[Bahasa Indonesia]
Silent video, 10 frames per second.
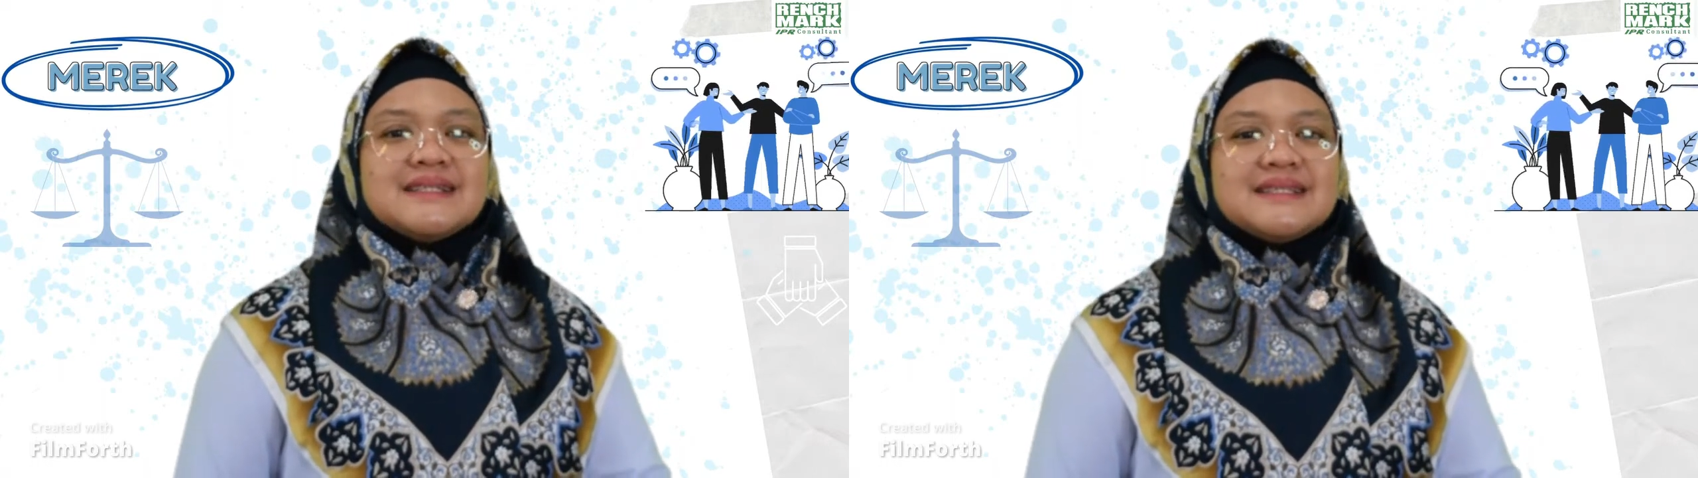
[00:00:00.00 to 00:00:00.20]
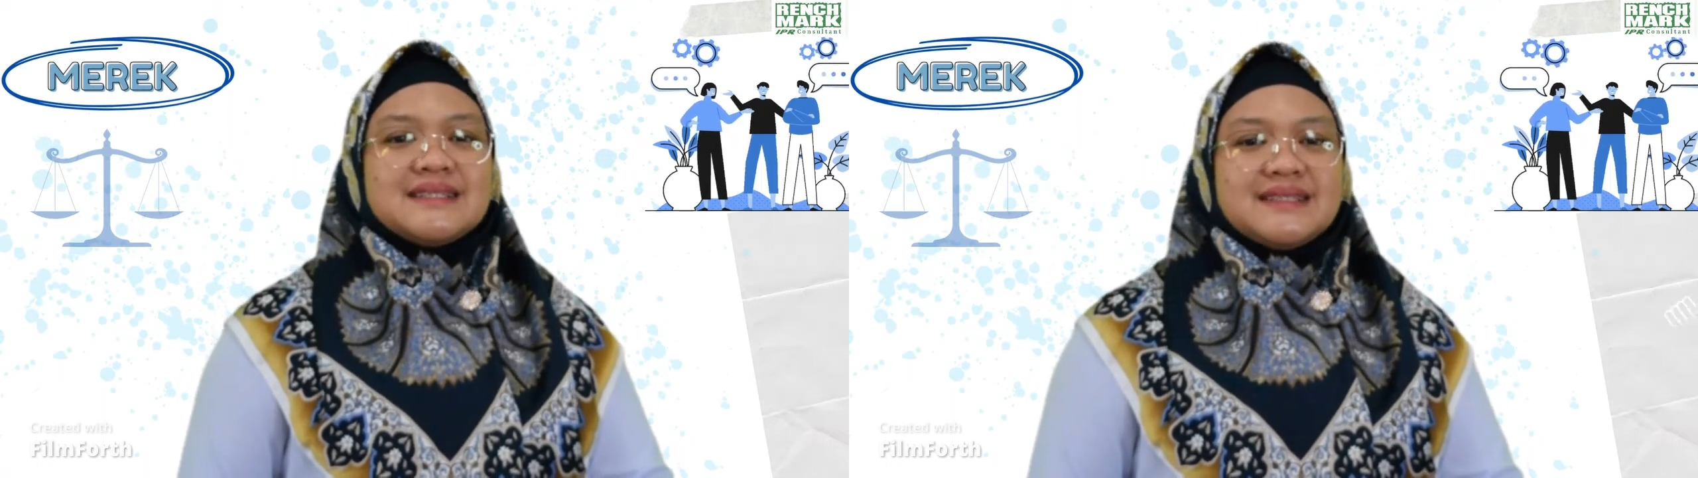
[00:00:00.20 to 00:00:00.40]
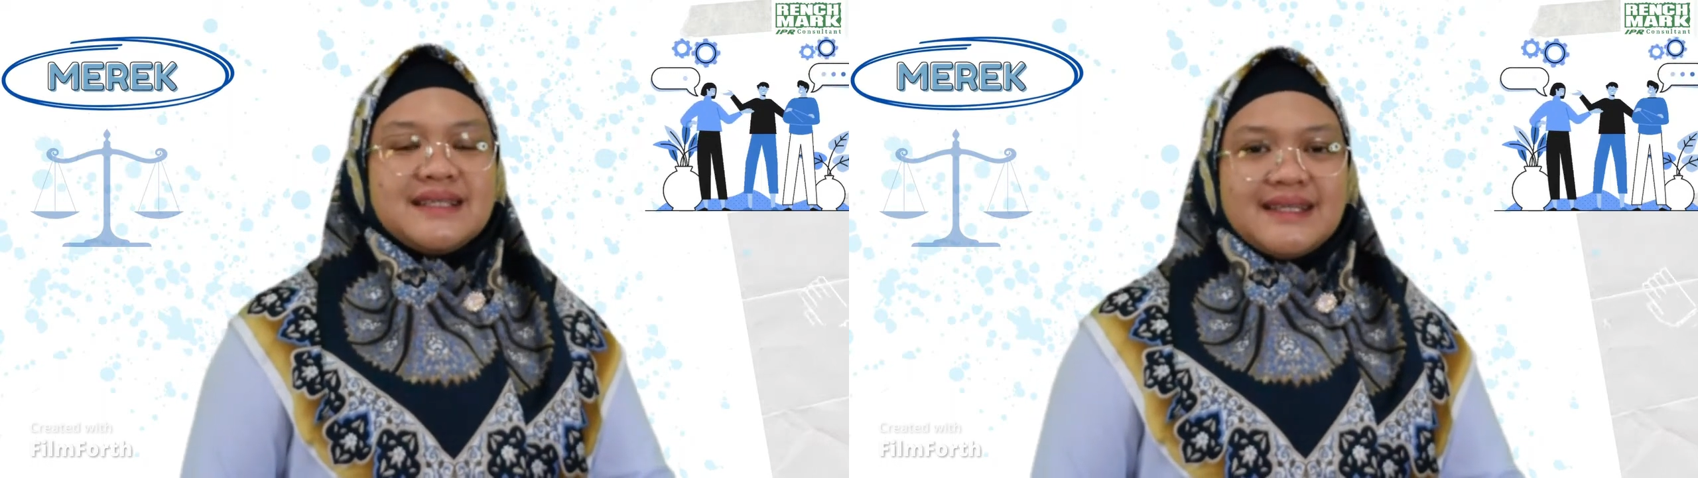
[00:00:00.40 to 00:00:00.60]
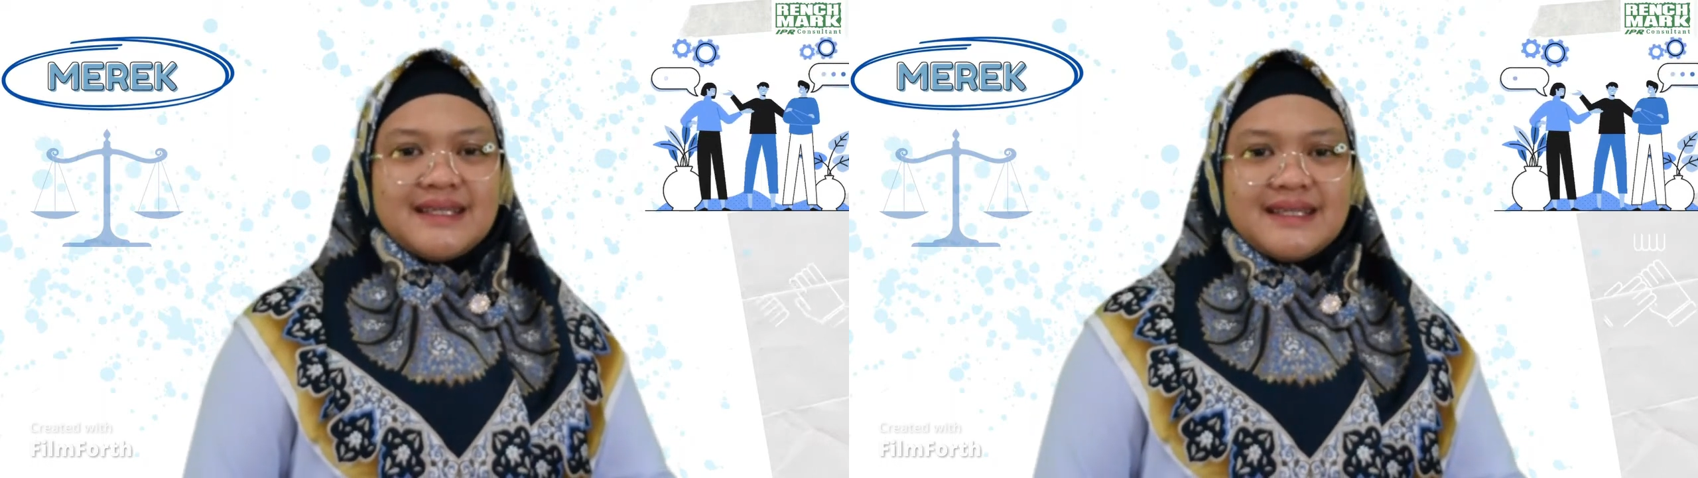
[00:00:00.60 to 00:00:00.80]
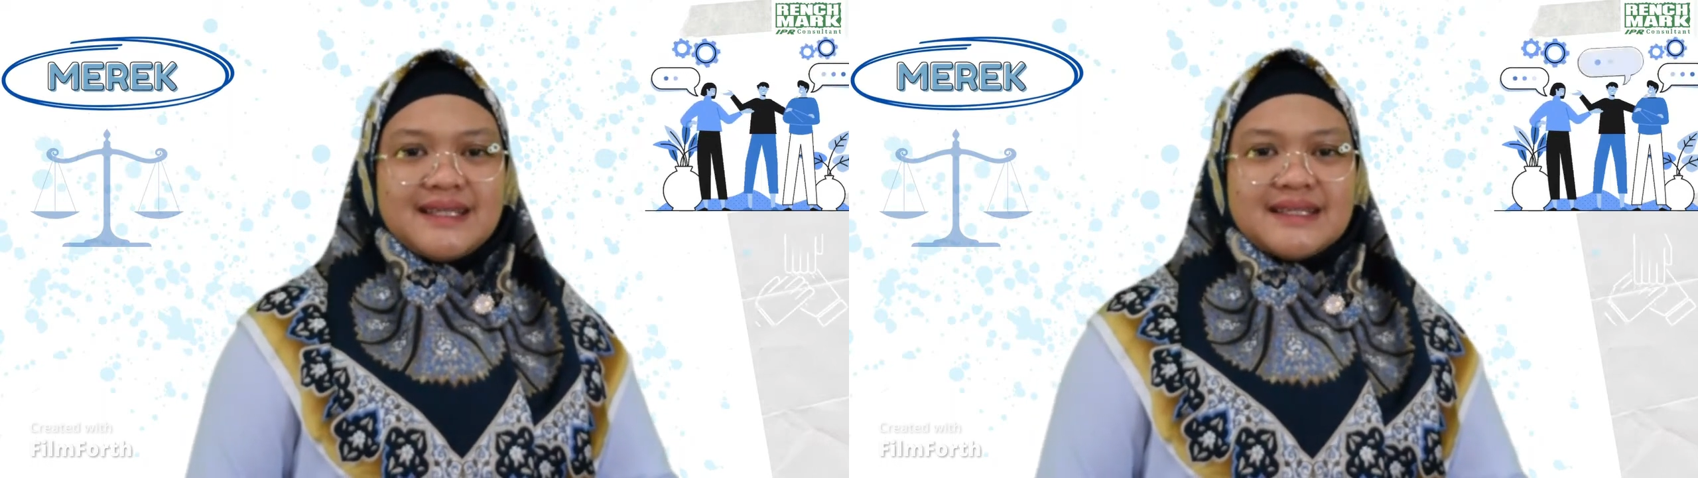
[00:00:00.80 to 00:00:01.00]

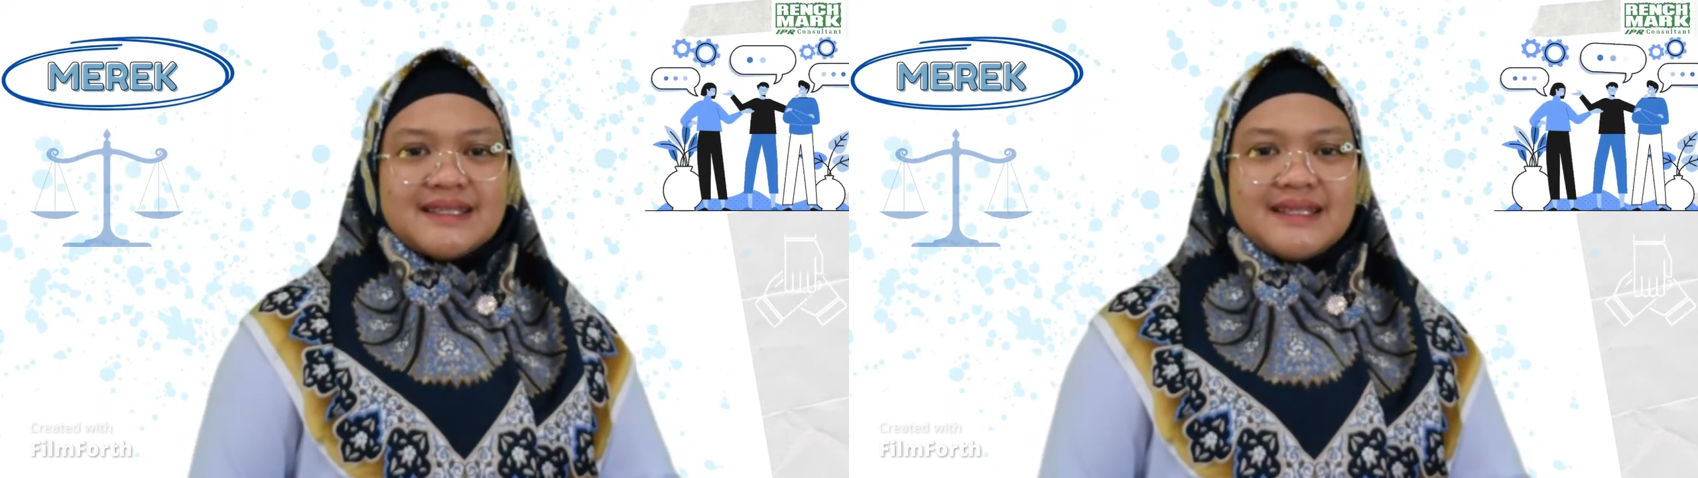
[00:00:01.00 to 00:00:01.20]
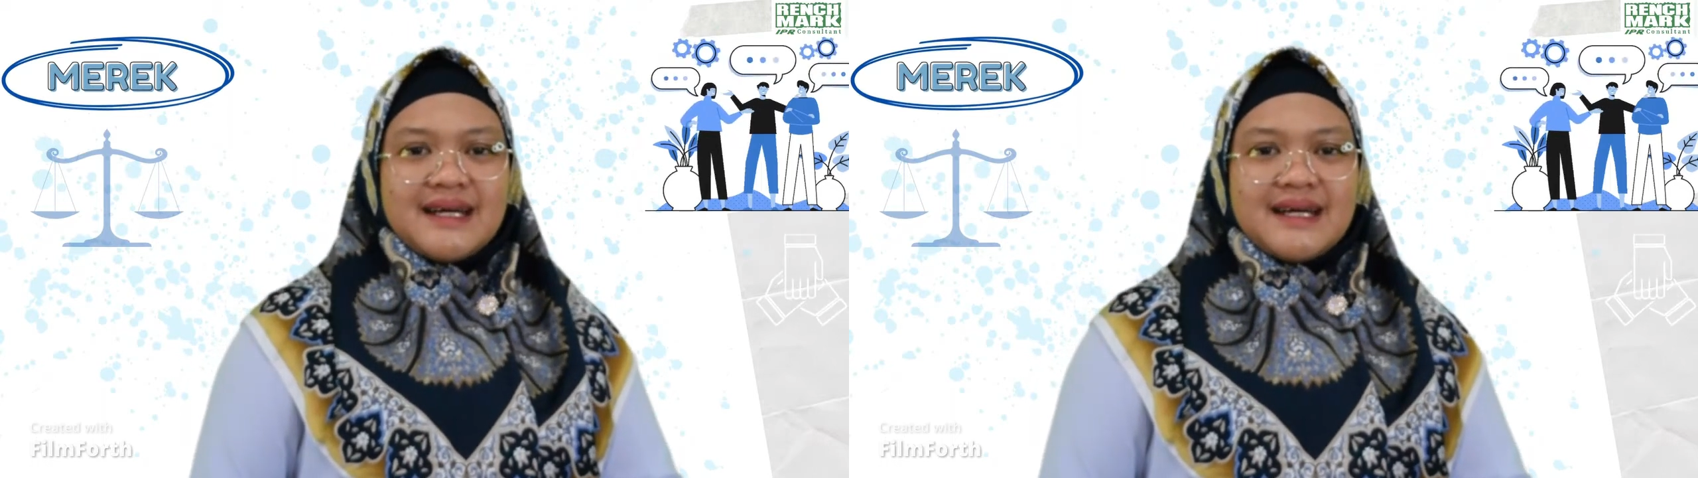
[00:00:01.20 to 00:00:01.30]
sejenis